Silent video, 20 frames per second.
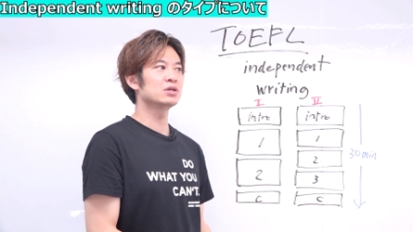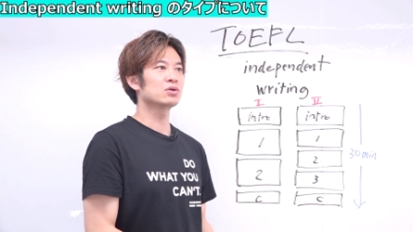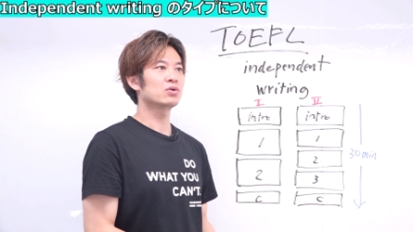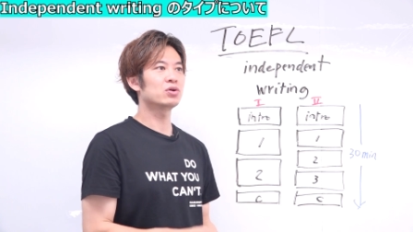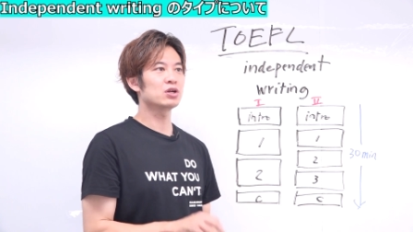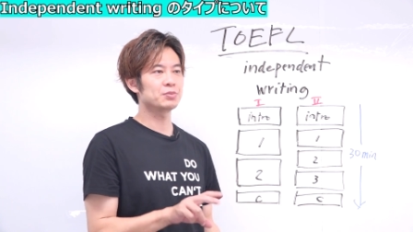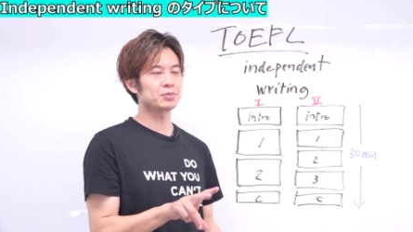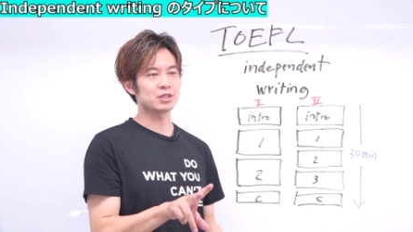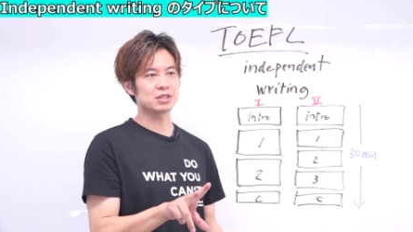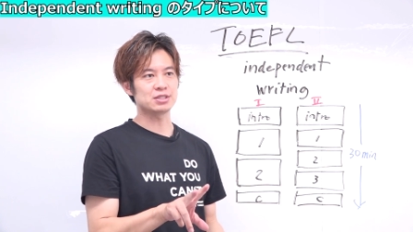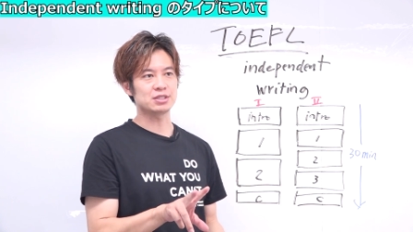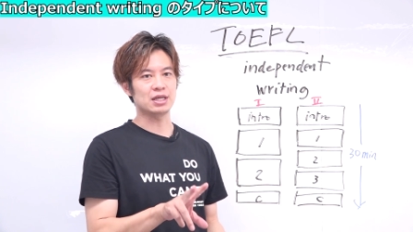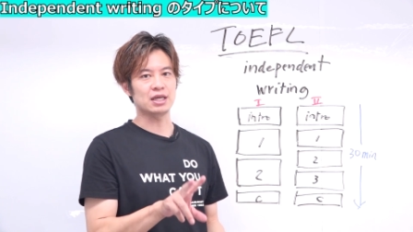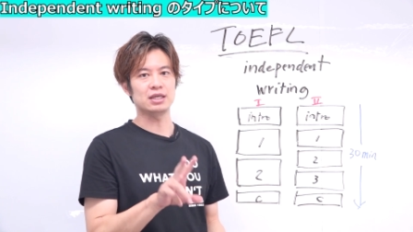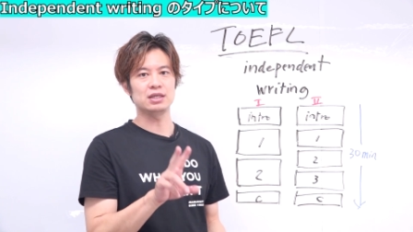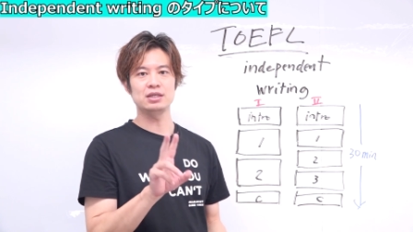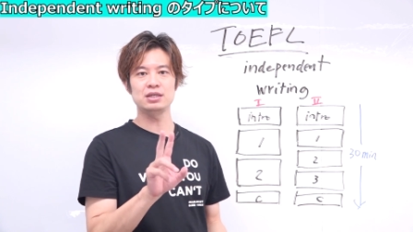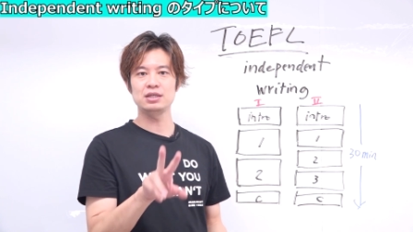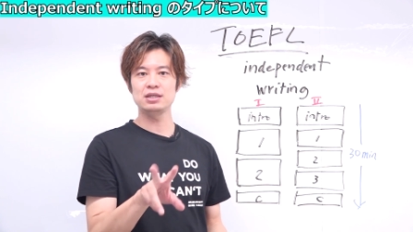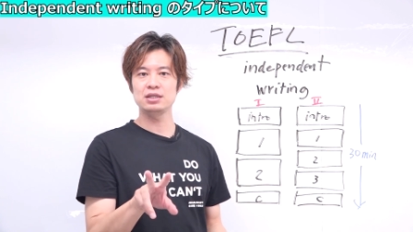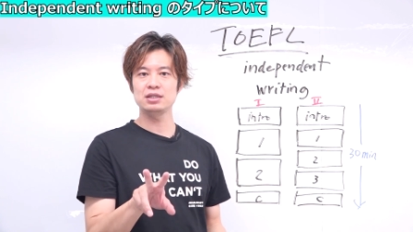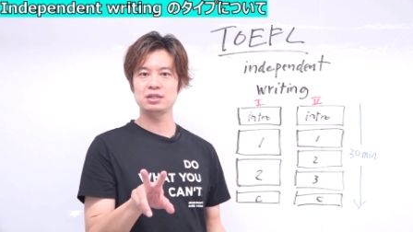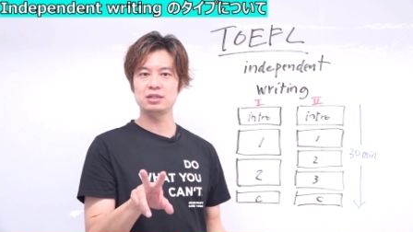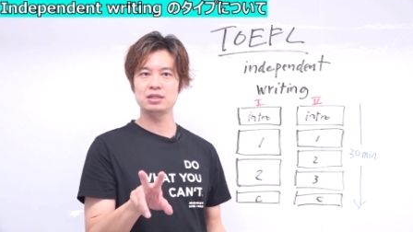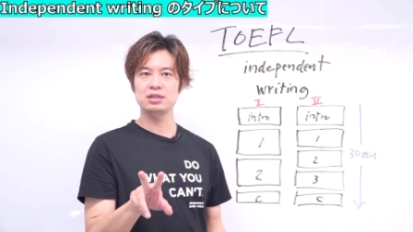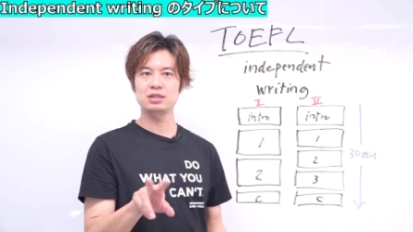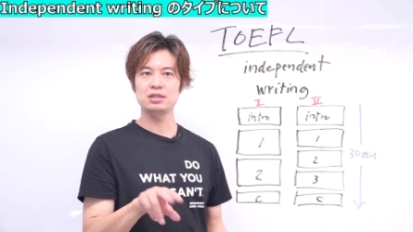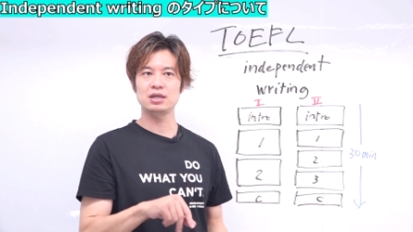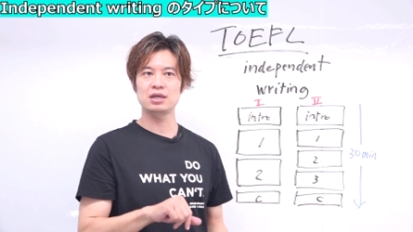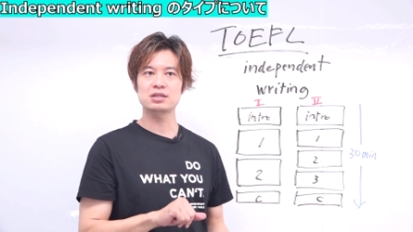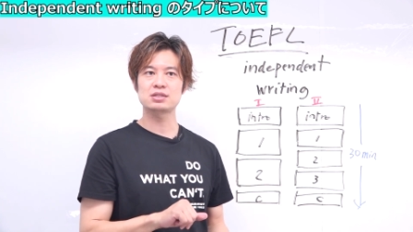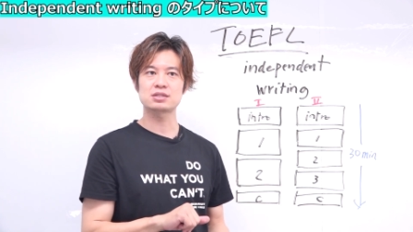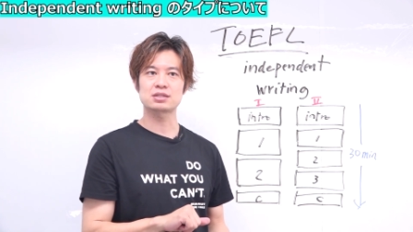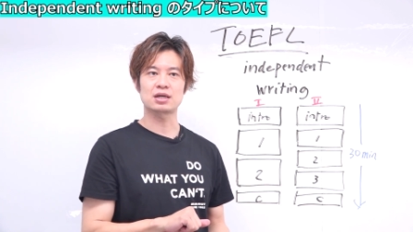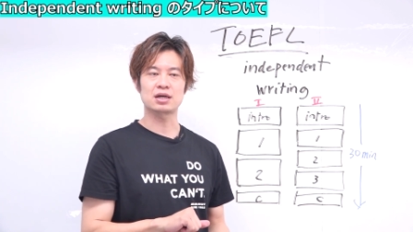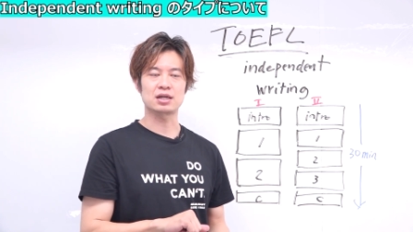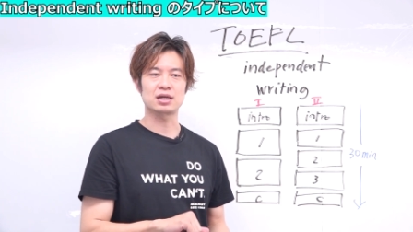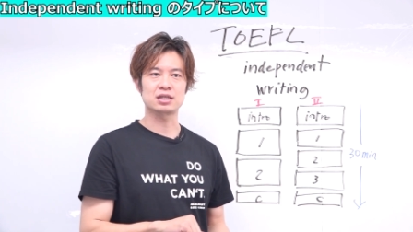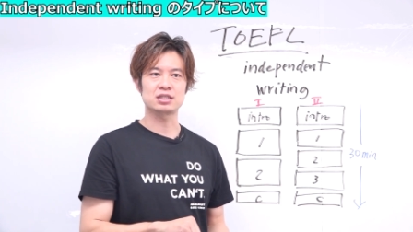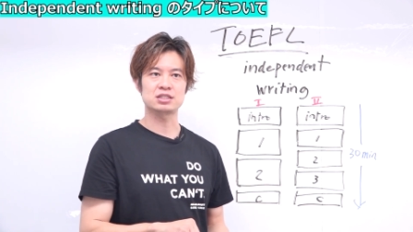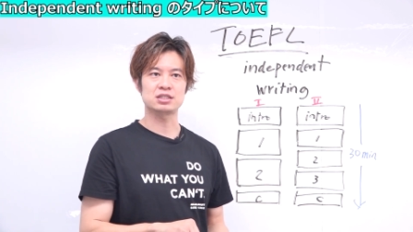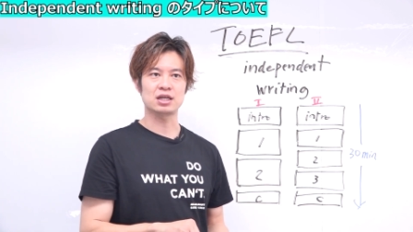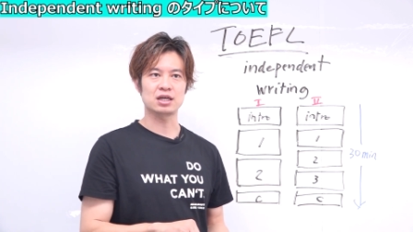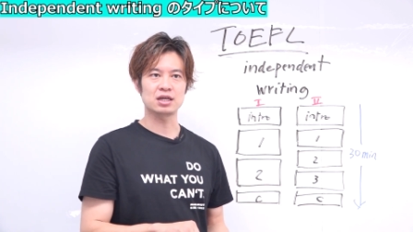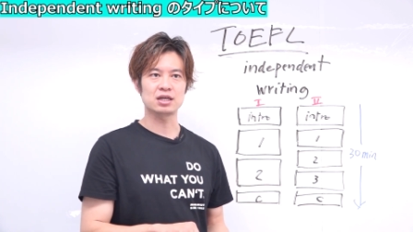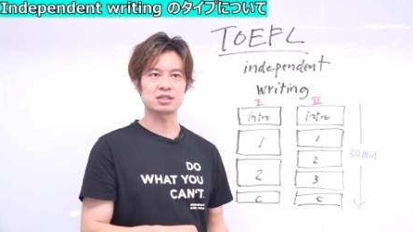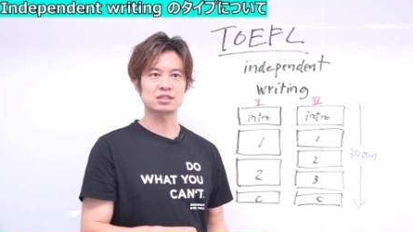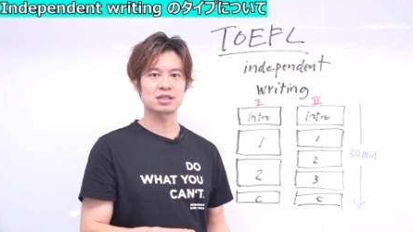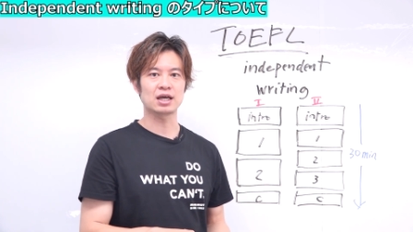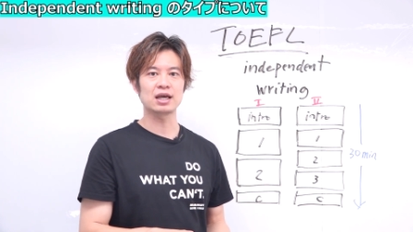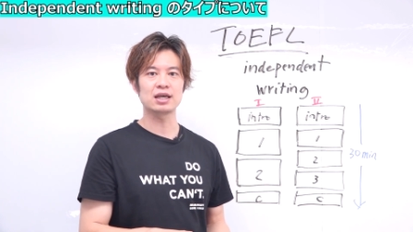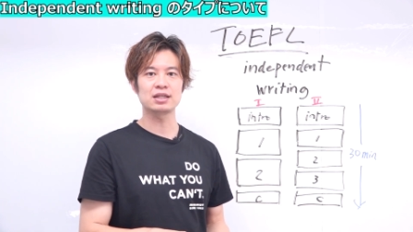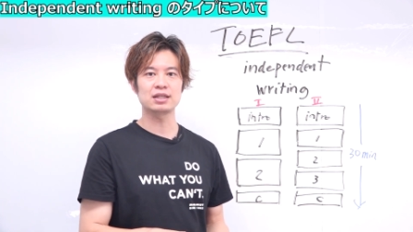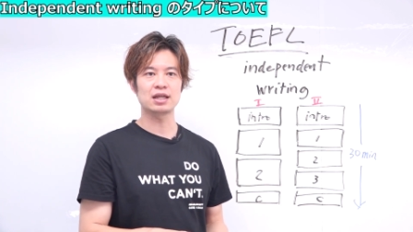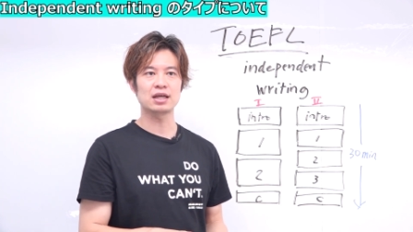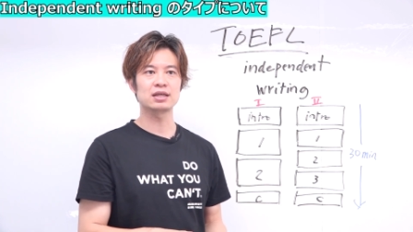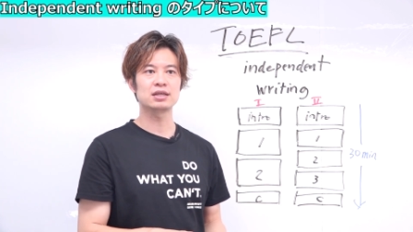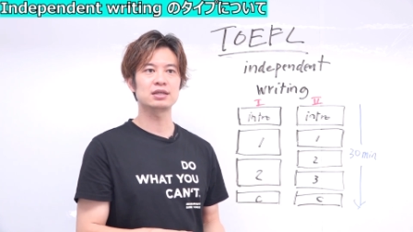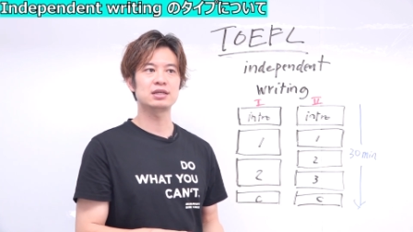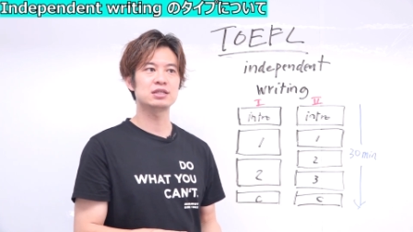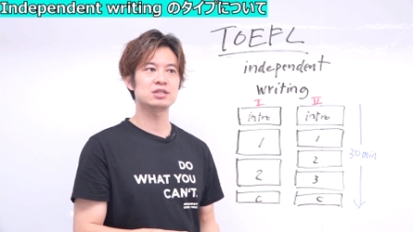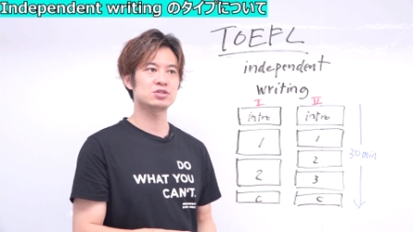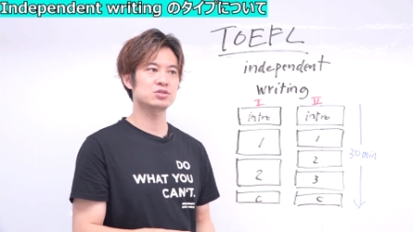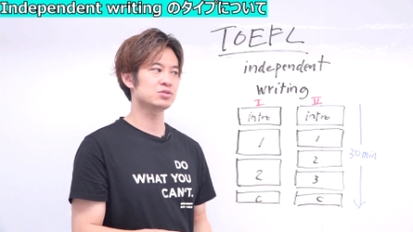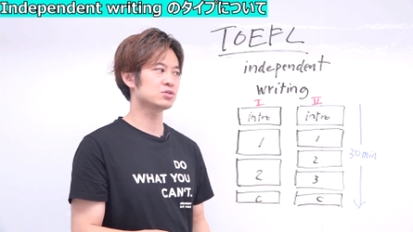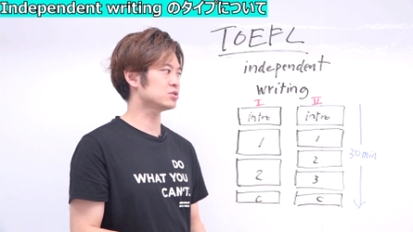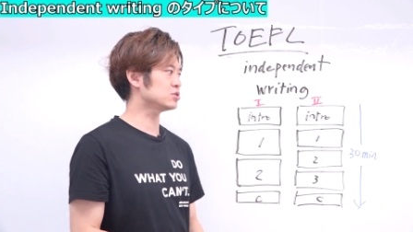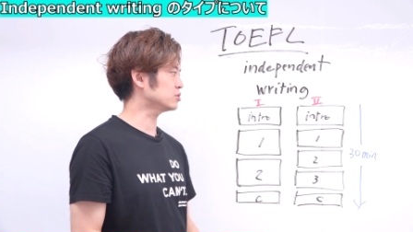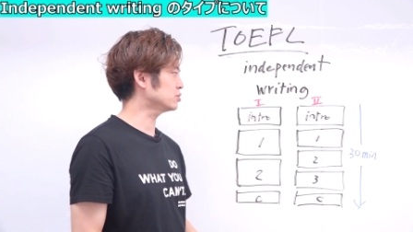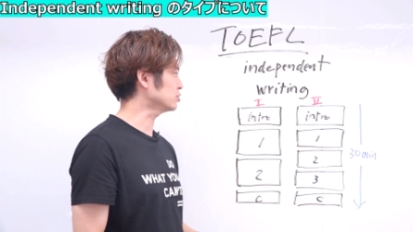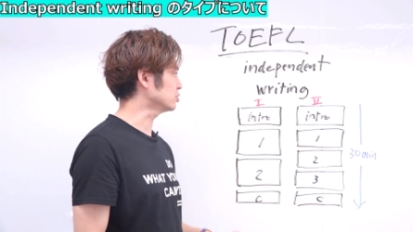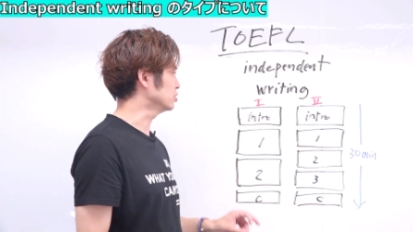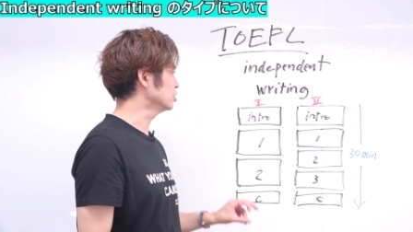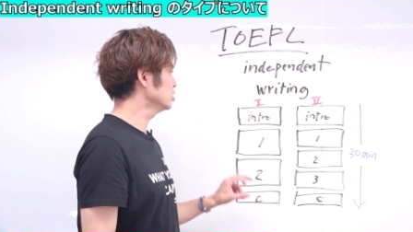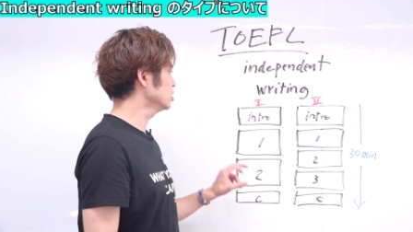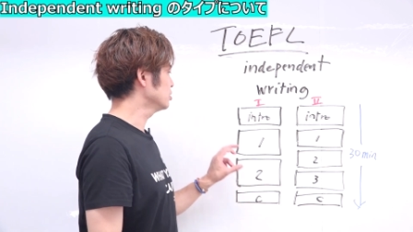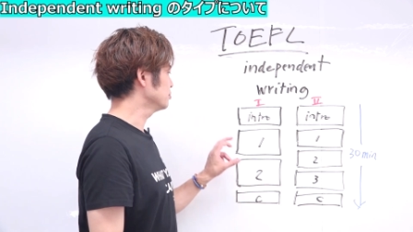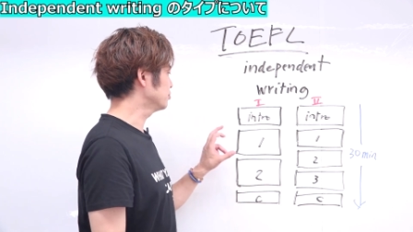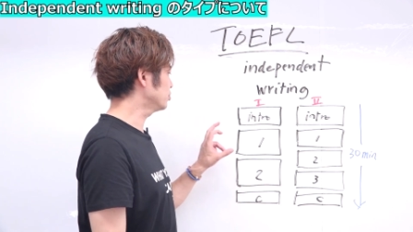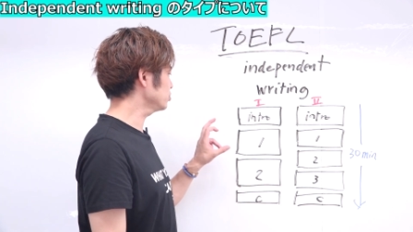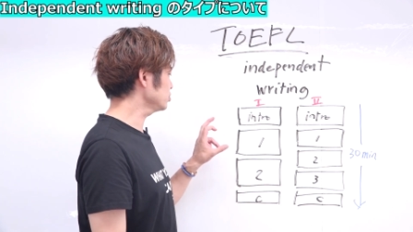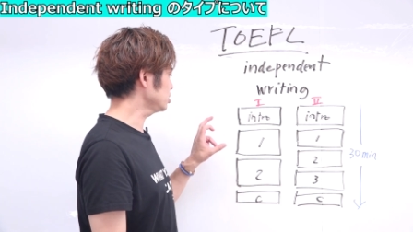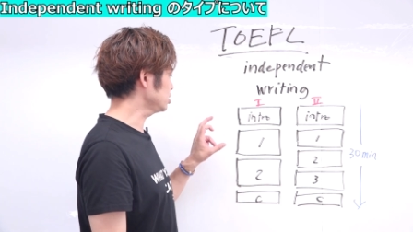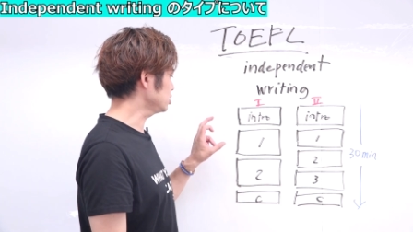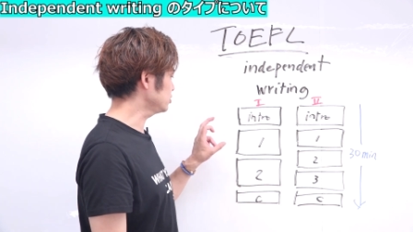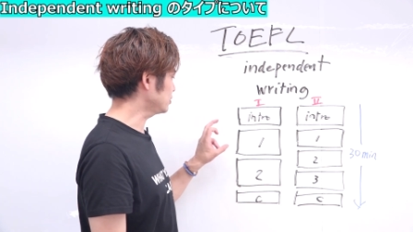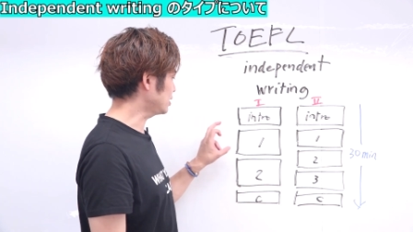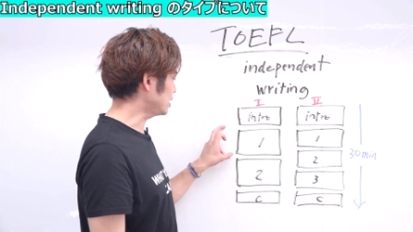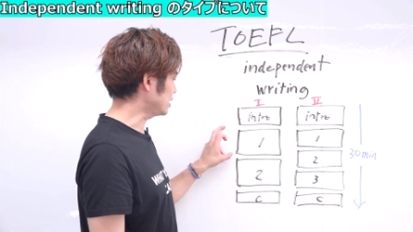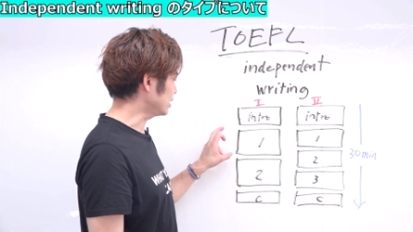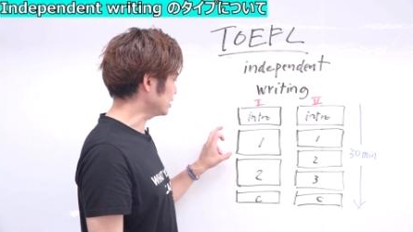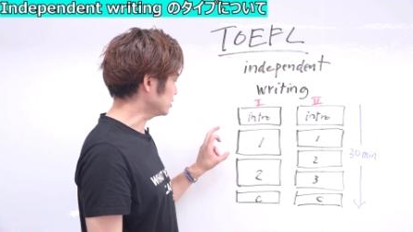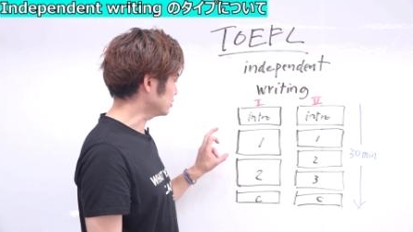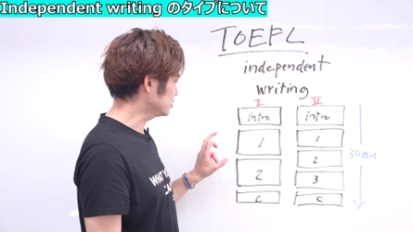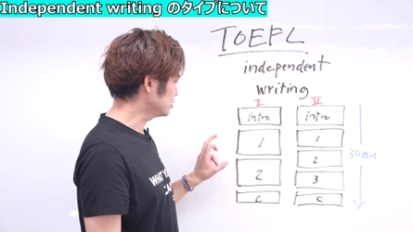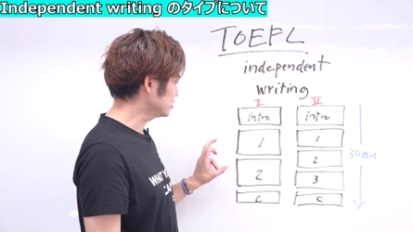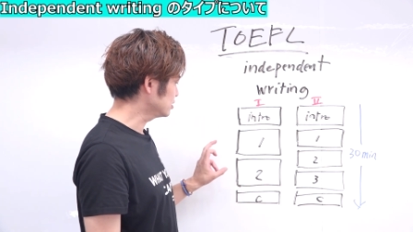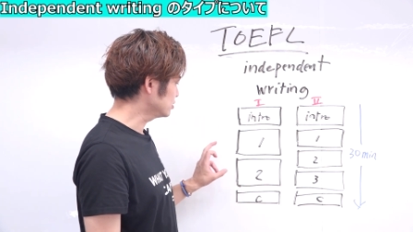これもですね、ETS からしたら採点基準上、ボディは